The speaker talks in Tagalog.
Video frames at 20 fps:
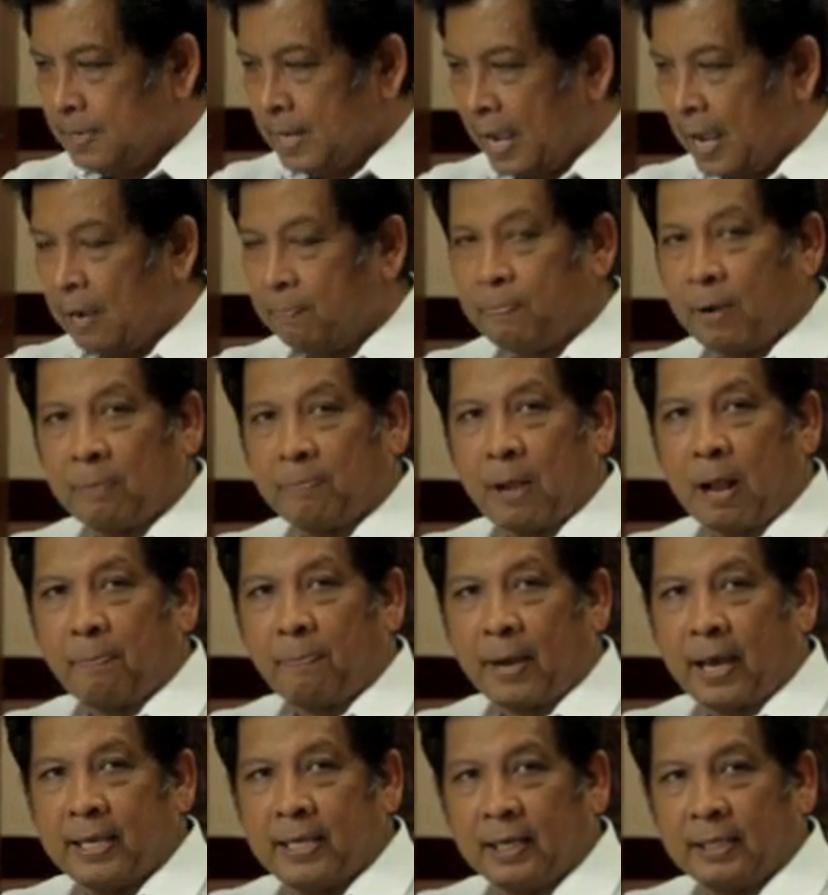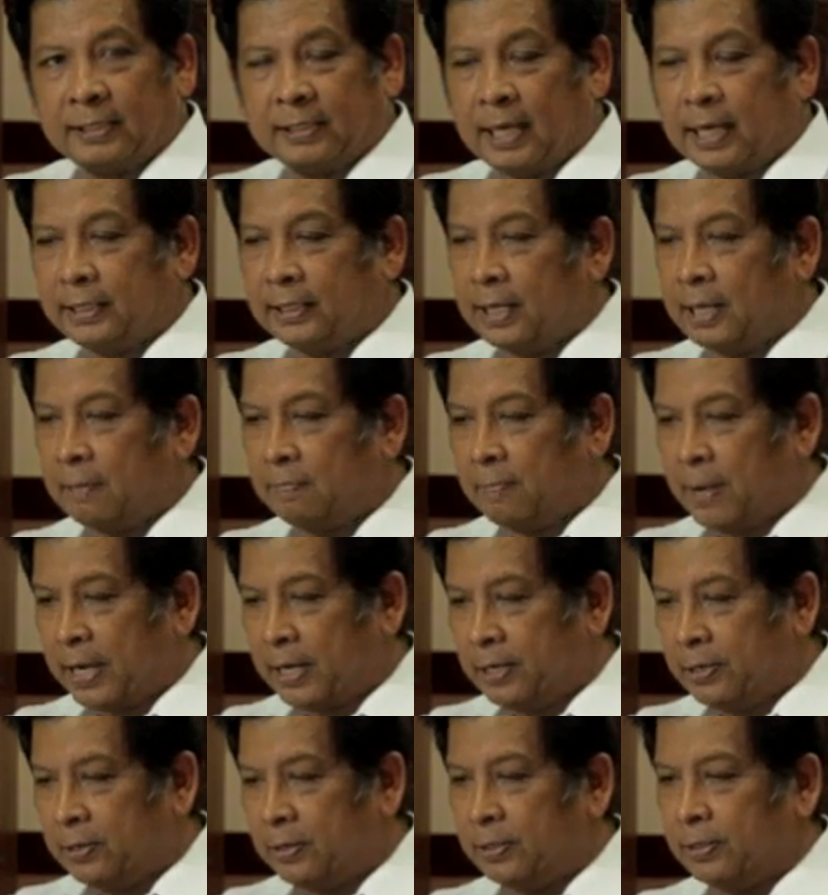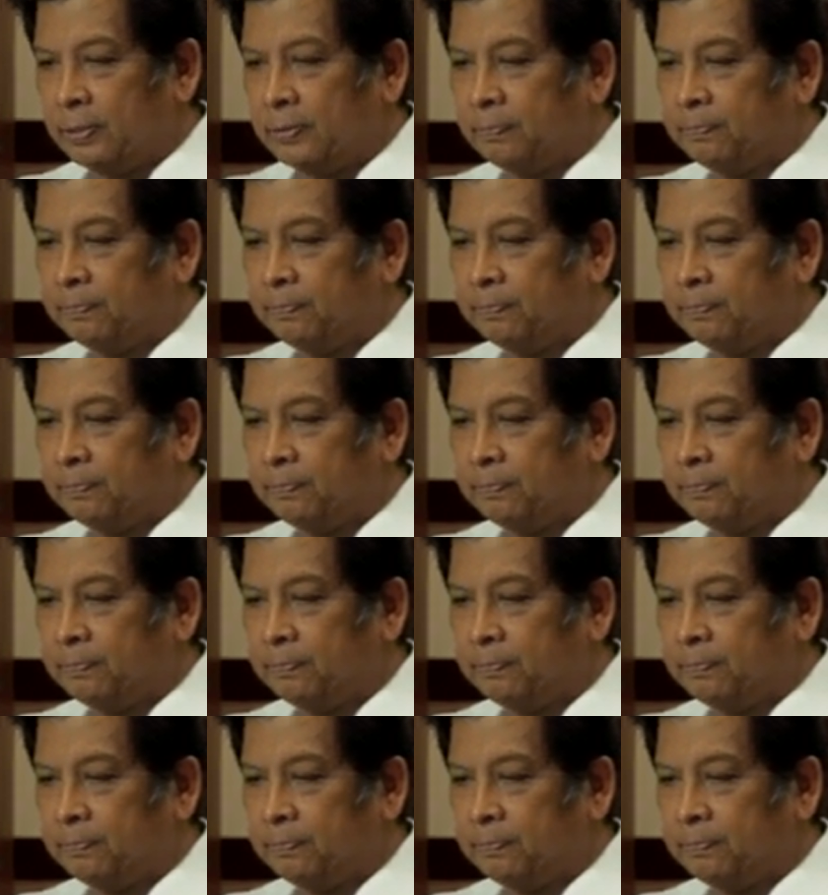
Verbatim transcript: ang pagpapahayag sa atin ng Panginoon.